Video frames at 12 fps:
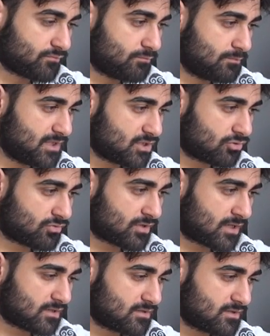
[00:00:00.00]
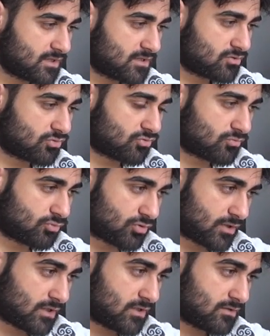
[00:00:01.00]
Bir gönderdi. Geri döndük
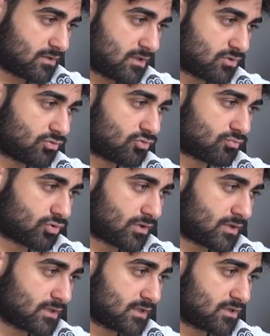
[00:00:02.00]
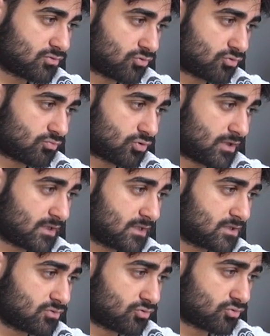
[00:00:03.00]
buraya. Geri döndük buraya. Geri döndük buraya.
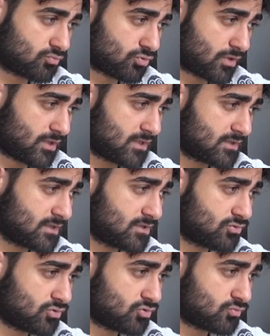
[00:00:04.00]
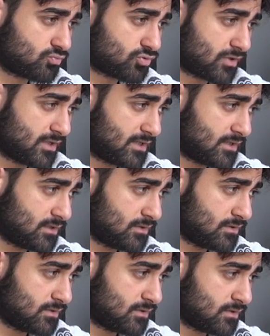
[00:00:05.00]
Geri döndük buraya. Geri döndük buraya.
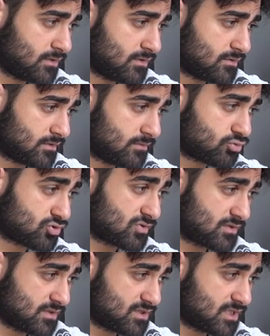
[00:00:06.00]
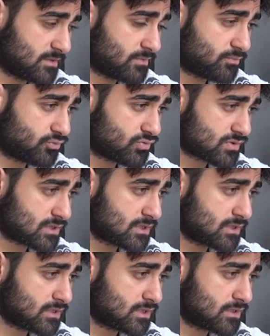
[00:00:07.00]
Tabi bu sırada işlem yapıyoruz
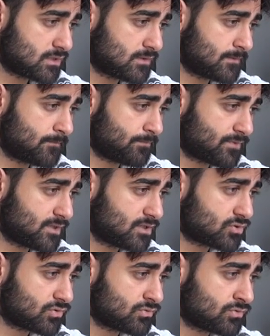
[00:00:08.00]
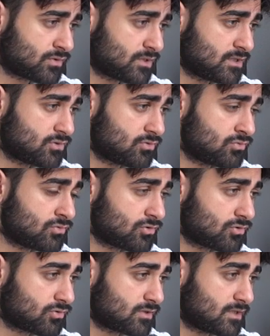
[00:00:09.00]
hala. Geri döndük. Geri
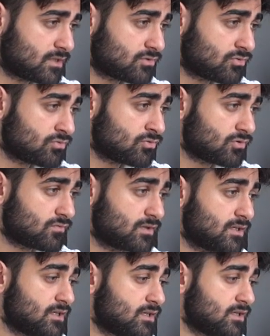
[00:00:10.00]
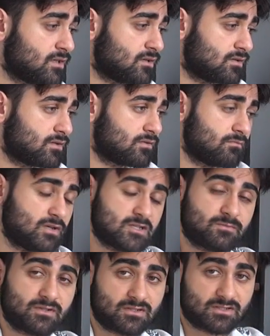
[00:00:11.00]
döndük. Geri döndük ve
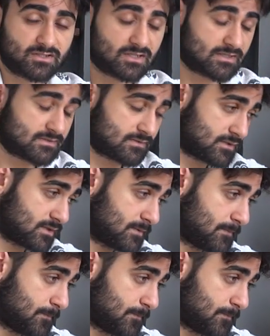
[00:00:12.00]
5040 yazdırdık.